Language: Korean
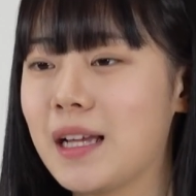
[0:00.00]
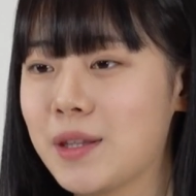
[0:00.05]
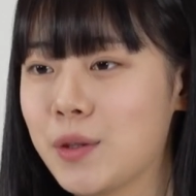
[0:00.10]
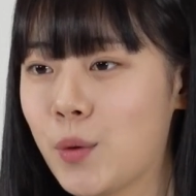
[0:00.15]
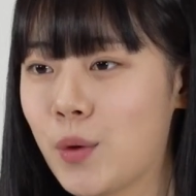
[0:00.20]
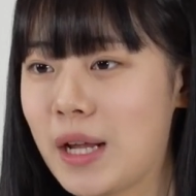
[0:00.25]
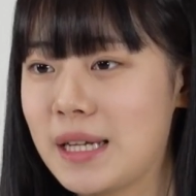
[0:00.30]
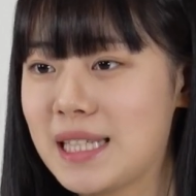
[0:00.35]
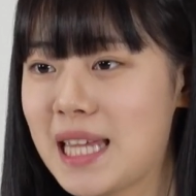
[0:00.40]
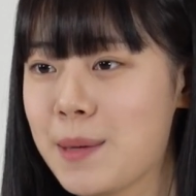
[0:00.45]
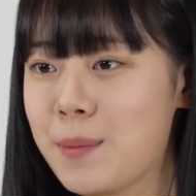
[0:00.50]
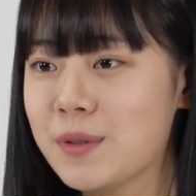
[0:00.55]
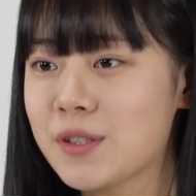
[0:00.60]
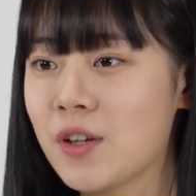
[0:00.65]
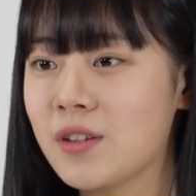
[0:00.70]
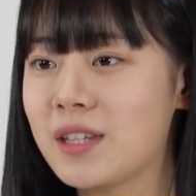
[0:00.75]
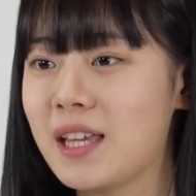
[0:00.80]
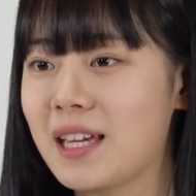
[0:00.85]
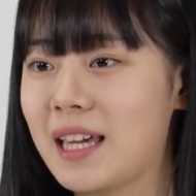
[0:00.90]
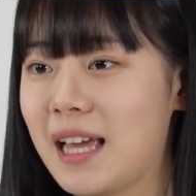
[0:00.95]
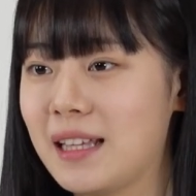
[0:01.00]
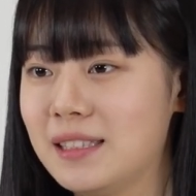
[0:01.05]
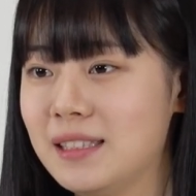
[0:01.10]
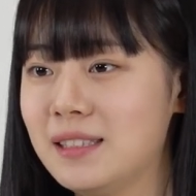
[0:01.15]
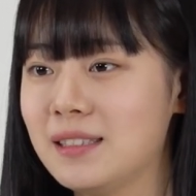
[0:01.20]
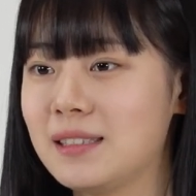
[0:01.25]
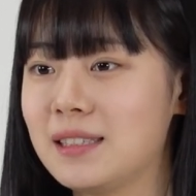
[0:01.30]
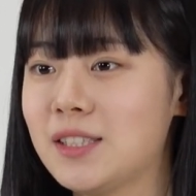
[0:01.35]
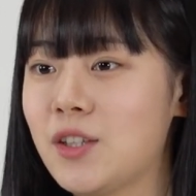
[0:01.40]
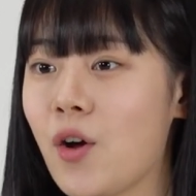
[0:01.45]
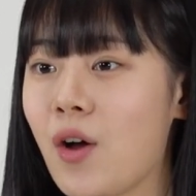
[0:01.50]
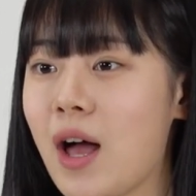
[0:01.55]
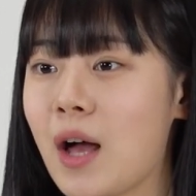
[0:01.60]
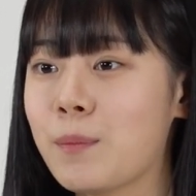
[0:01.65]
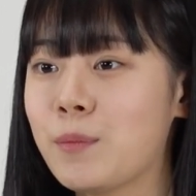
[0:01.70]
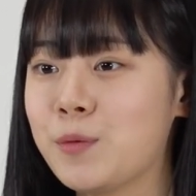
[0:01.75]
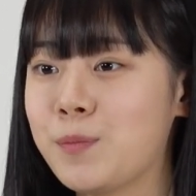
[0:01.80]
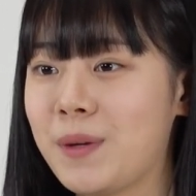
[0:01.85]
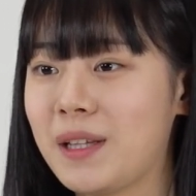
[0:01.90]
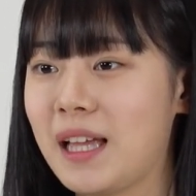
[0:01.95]
노래 세부 선택에는
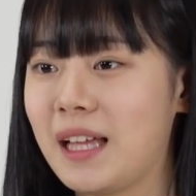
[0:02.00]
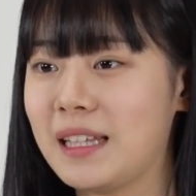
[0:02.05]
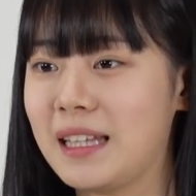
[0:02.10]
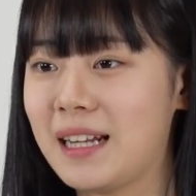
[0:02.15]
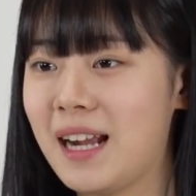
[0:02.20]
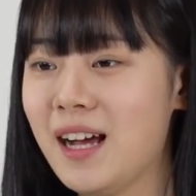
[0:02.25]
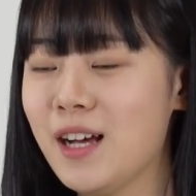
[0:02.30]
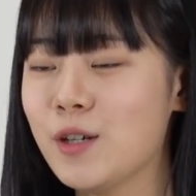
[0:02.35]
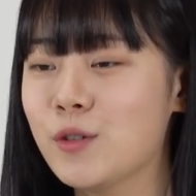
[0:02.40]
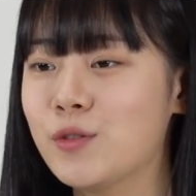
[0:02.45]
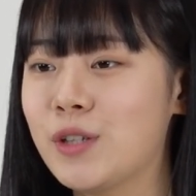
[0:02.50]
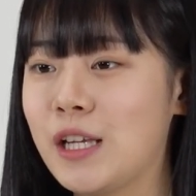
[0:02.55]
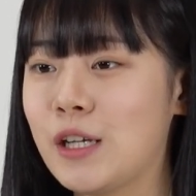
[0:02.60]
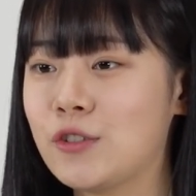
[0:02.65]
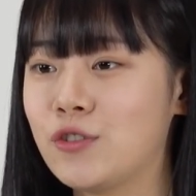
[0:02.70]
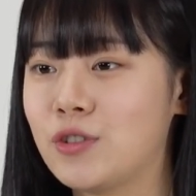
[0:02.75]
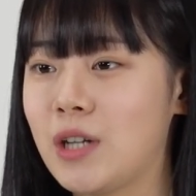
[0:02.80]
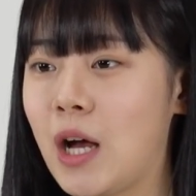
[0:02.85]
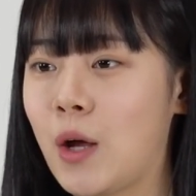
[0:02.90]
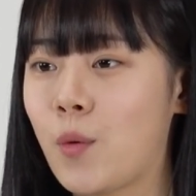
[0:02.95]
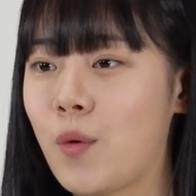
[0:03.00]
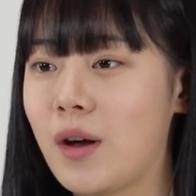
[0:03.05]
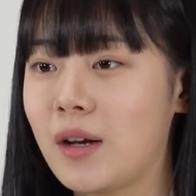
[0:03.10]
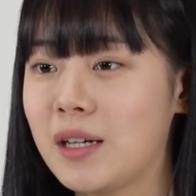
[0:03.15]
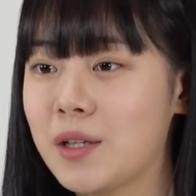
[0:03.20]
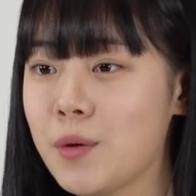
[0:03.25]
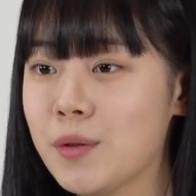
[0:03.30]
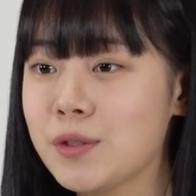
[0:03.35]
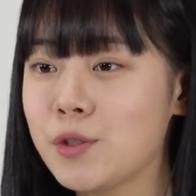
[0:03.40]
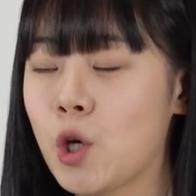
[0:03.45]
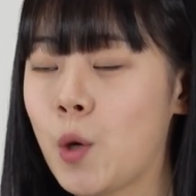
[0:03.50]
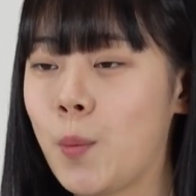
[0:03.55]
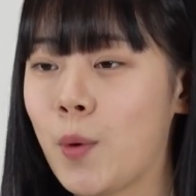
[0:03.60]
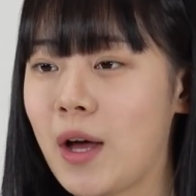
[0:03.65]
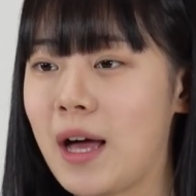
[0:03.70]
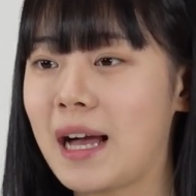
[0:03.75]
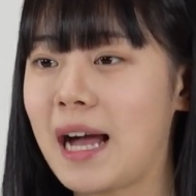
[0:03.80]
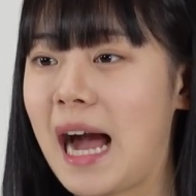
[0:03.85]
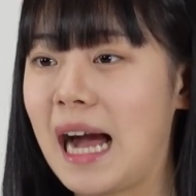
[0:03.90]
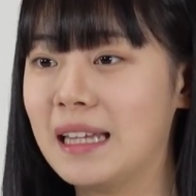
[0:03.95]
성악뿐만 아니라 우리 국악과
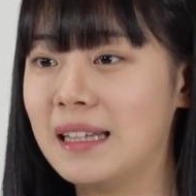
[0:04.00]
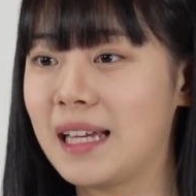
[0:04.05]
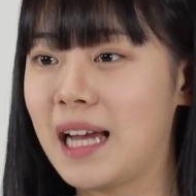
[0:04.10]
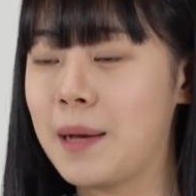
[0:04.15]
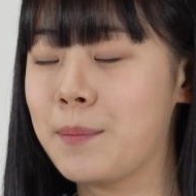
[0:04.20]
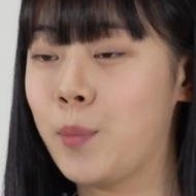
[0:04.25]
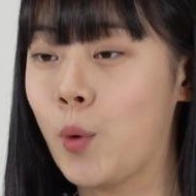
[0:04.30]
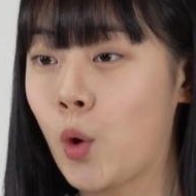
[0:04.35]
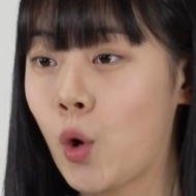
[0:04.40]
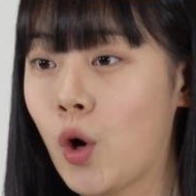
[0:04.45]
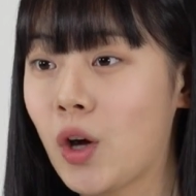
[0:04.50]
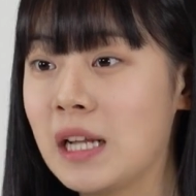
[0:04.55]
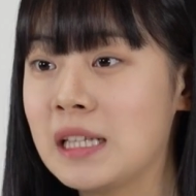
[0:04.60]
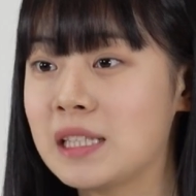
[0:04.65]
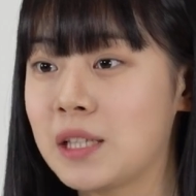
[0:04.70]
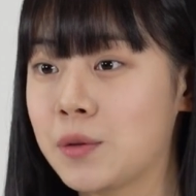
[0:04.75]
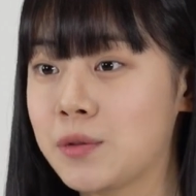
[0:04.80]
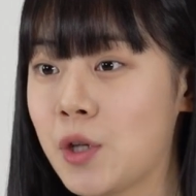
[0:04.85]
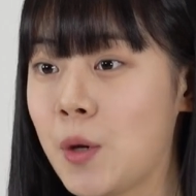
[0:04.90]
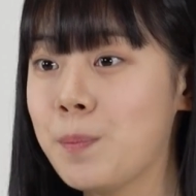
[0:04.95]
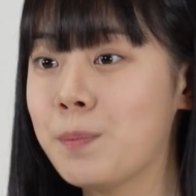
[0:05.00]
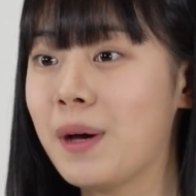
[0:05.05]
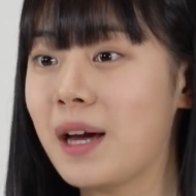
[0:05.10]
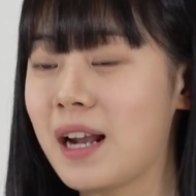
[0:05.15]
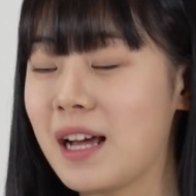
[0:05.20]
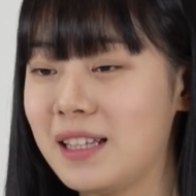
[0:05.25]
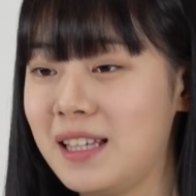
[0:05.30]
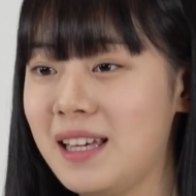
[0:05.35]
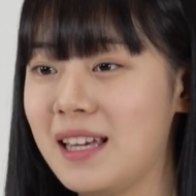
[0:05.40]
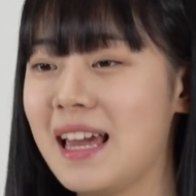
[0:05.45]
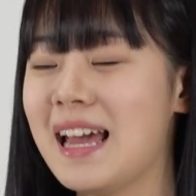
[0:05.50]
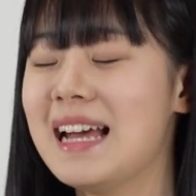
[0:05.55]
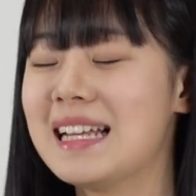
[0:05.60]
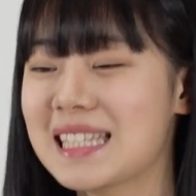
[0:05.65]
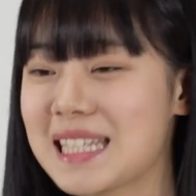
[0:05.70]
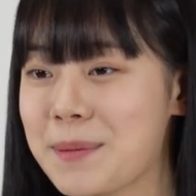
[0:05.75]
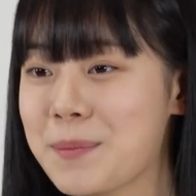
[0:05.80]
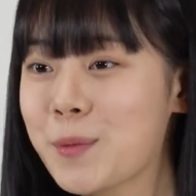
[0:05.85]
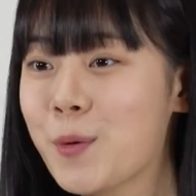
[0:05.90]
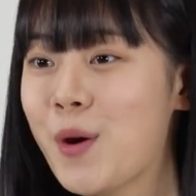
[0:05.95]
크로스오버가 가능한 보컬 인재도 선발하니
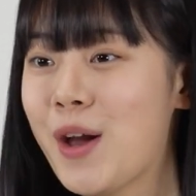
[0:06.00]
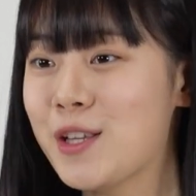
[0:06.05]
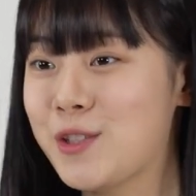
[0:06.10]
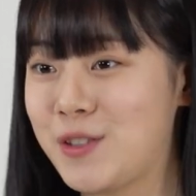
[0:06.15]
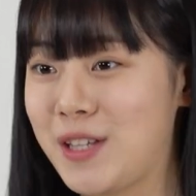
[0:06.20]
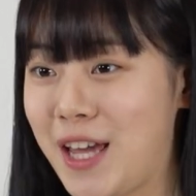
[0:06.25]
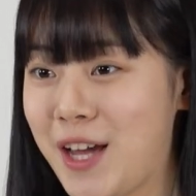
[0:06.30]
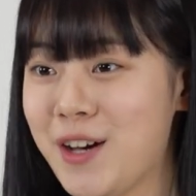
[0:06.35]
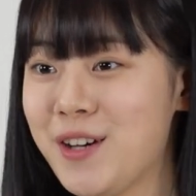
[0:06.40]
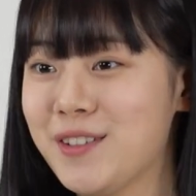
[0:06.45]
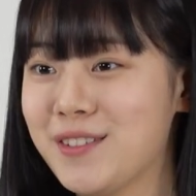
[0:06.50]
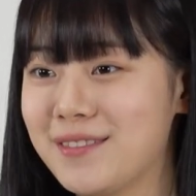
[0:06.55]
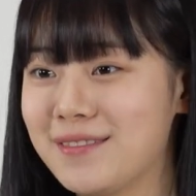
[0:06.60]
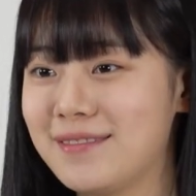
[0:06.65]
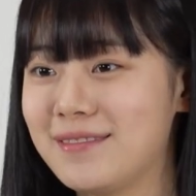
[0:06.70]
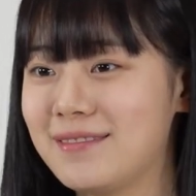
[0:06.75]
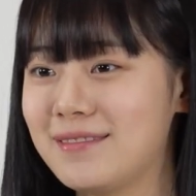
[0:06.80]
참고해주세요.